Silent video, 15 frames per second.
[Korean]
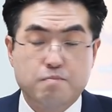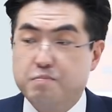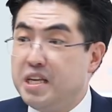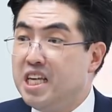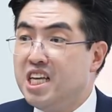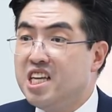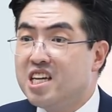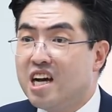
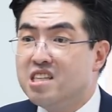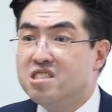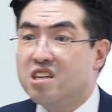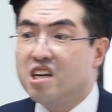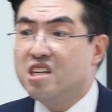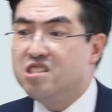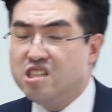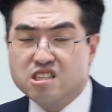
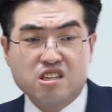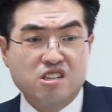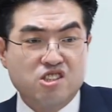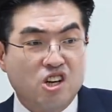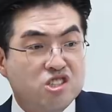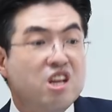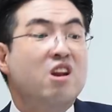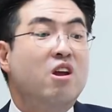비인간적인 짓을
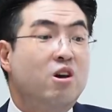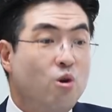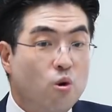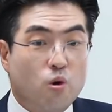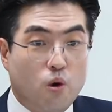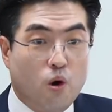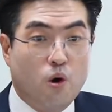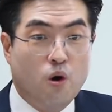저질러
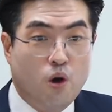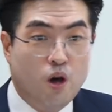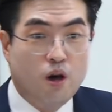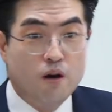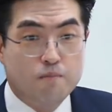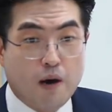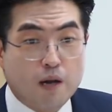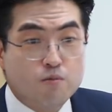놓고
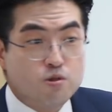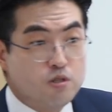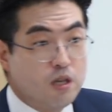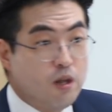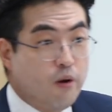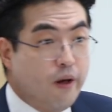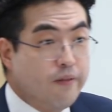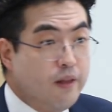바람도
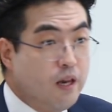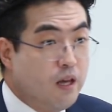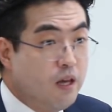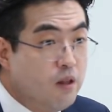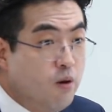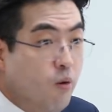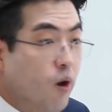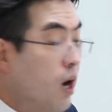제대로 안 돼.
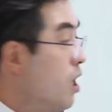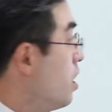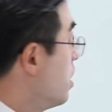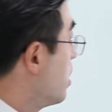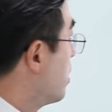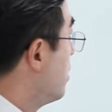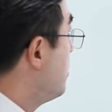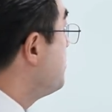너무 화가
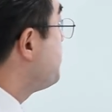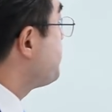나니까.